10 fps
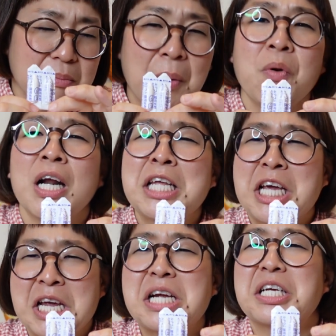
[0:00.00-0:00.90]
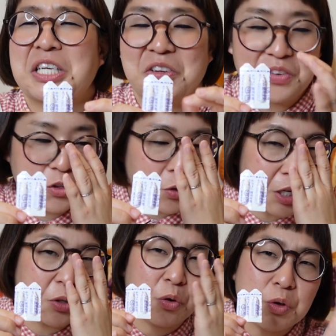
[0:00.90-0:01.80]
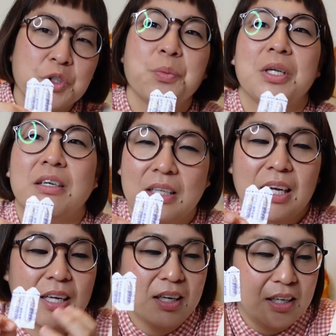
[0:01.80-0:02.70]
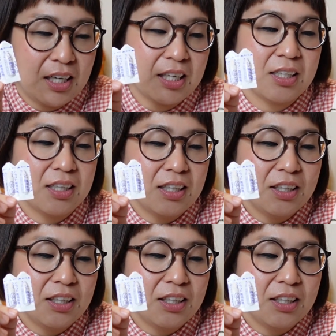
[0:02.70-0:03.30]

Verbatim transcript: 守らなきゃいけないんですけど、ちょっとね、どうしようもなくて。はい。